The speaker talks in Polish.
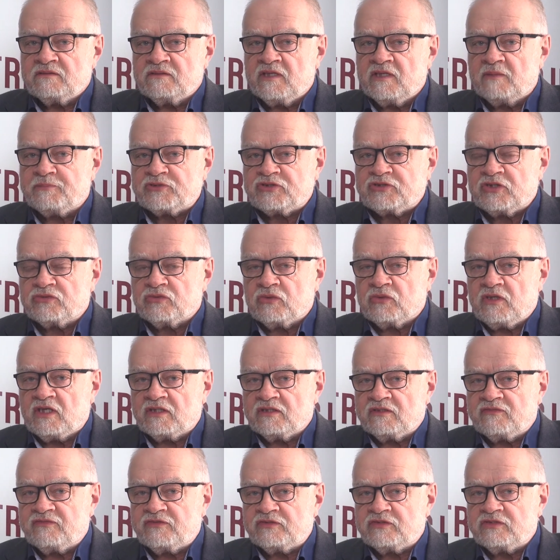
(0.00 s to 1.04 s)
Na początku
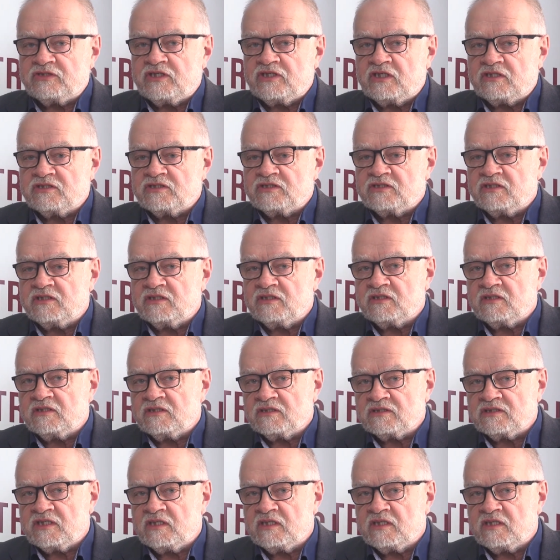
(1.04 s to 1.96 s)
lat 2000